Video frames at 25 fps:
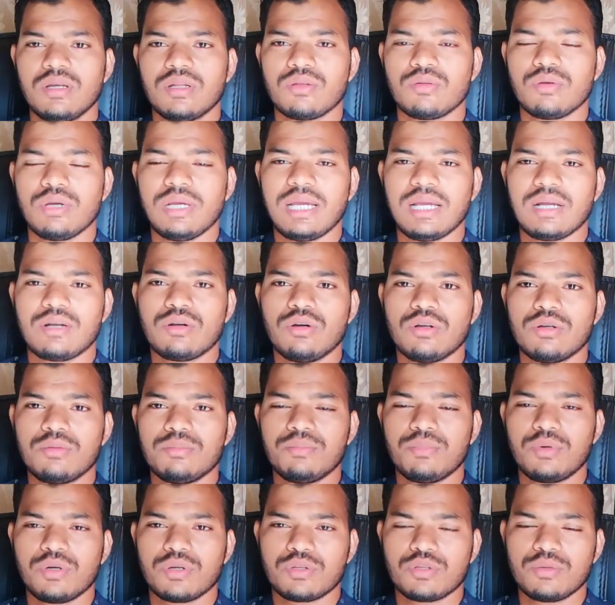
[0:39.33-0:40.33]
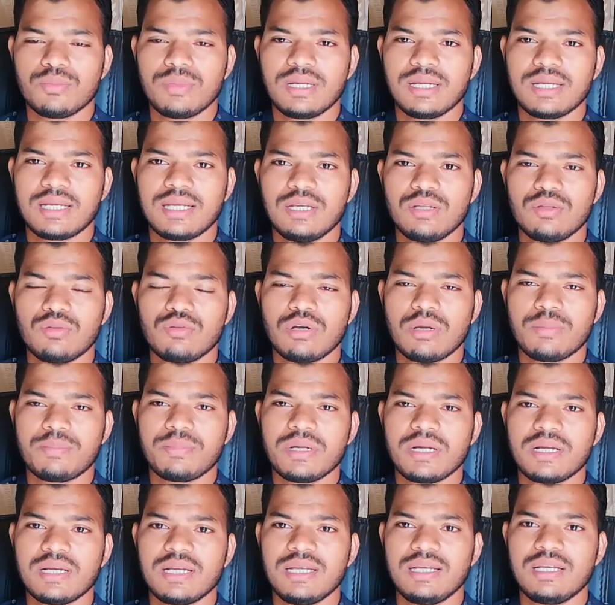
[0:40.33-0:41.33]
তো এখন বর্তমানে কিন্তু
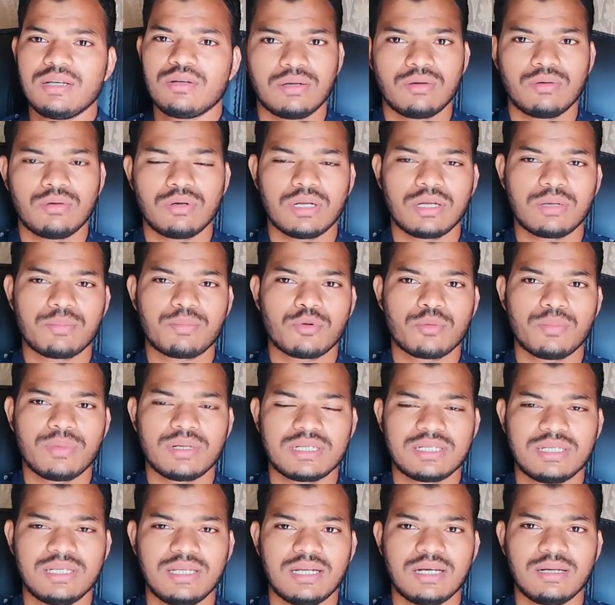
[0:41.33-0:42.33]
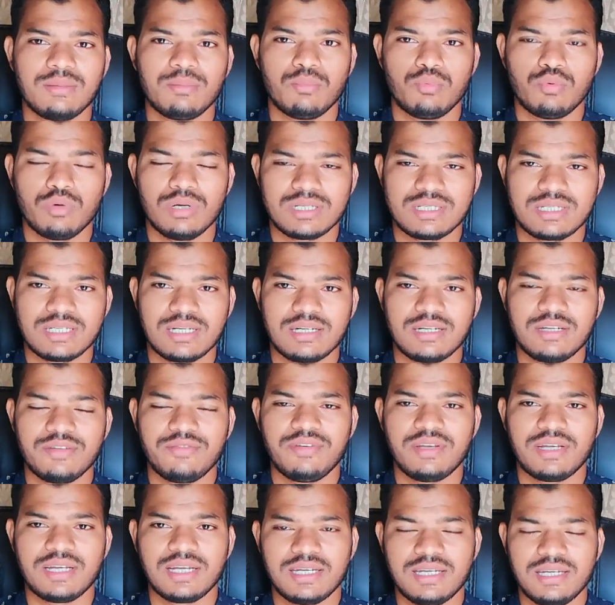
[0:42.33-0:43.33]
আপনার এই অনেক প্রবাসীরা বুয়া
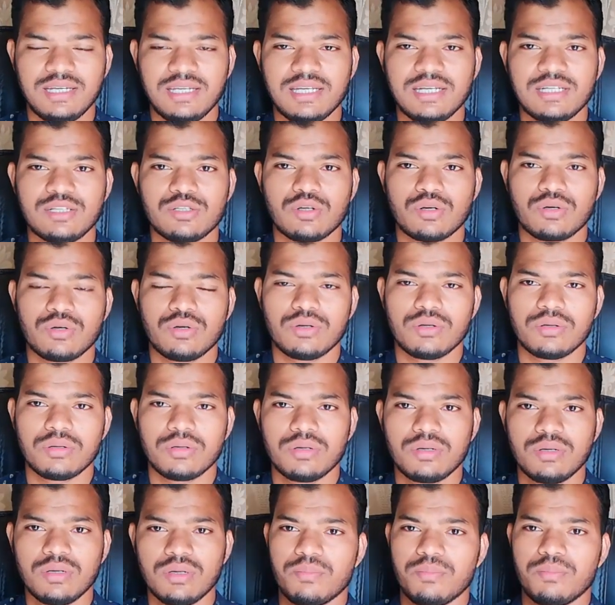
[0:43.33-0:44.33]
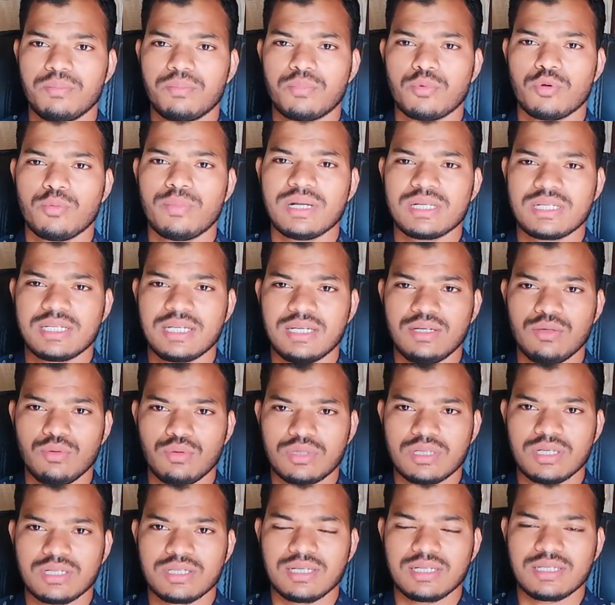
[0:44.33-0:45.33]
সার্টিফিকেট নিয়ে যখন প্রবাসে
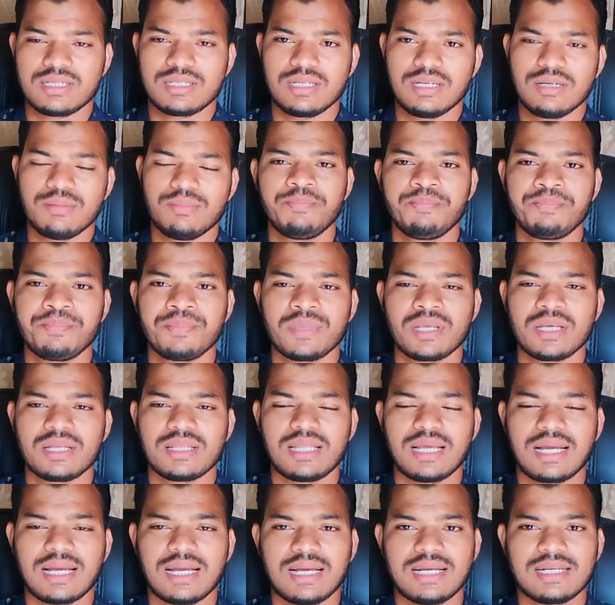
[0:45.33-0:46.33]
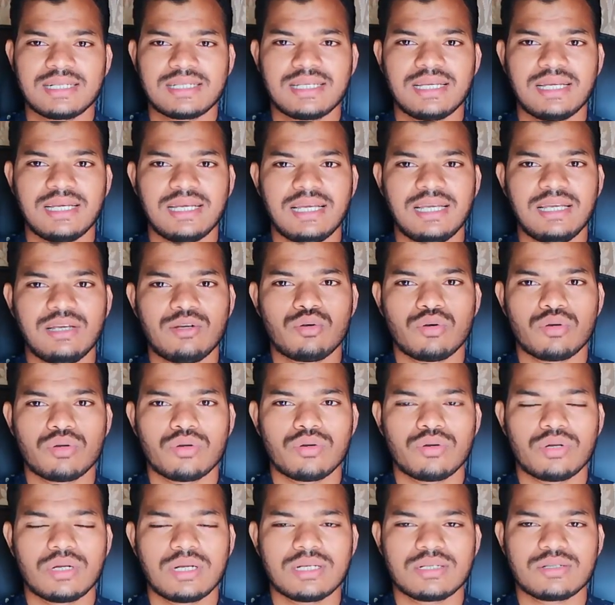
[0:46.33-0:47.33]
ঢুকতে যাচ্ছে দেখা গেছে এই
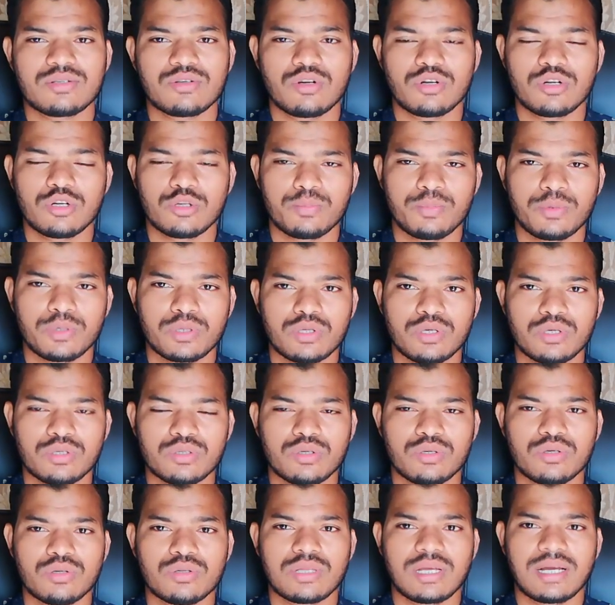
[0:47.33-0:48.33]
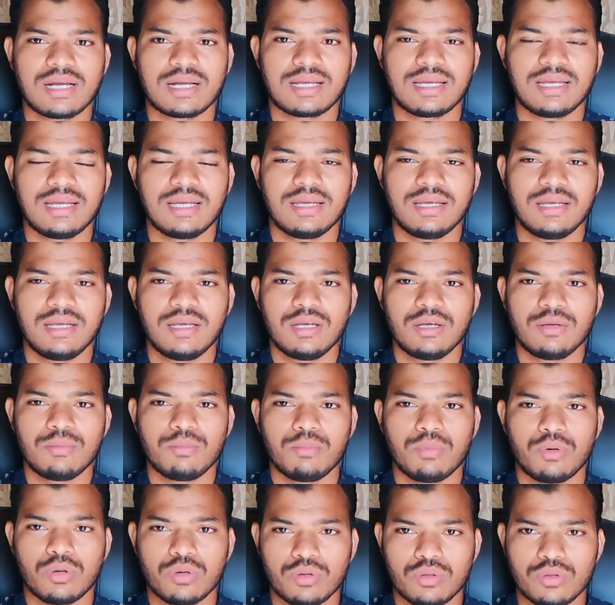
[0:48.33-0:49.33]
করোনা সনদপত্রের জন্য তাকে
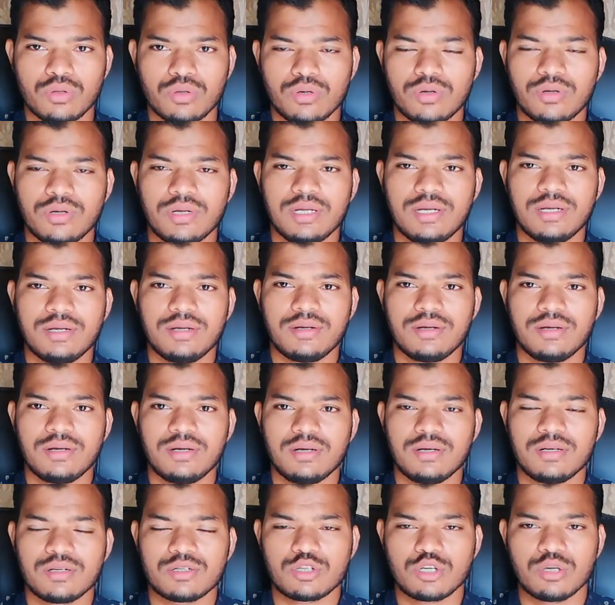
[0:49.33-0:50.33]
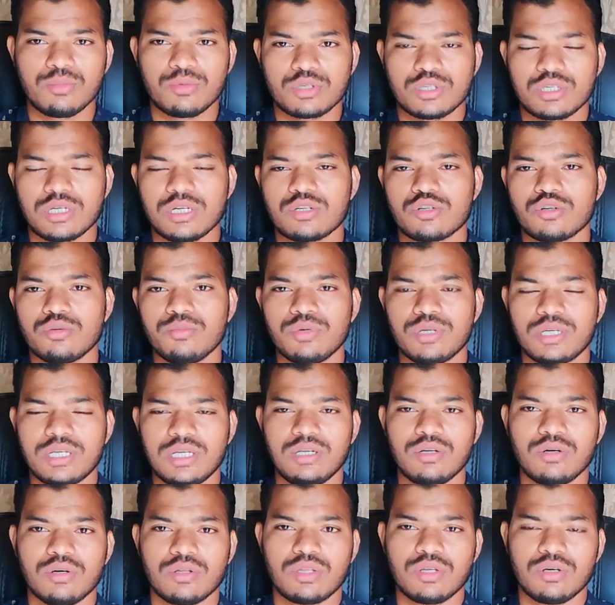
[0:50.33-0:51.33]
বড় ধরনের সমস্যার
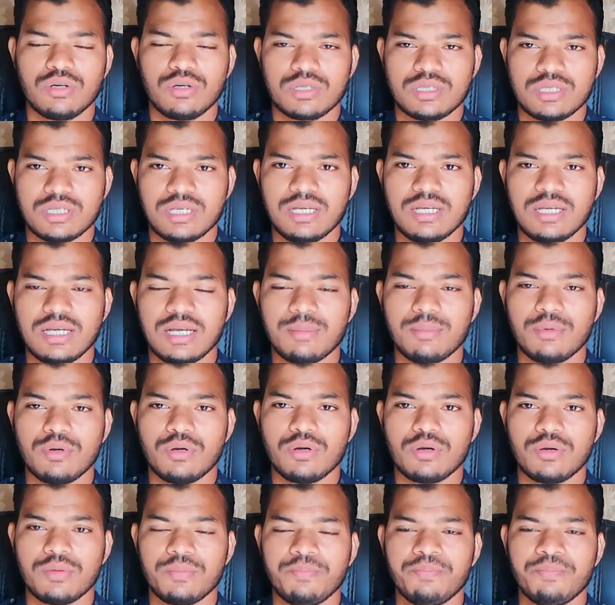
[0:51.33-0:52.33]
সম্মুখীন হতে হচ্ছে এবং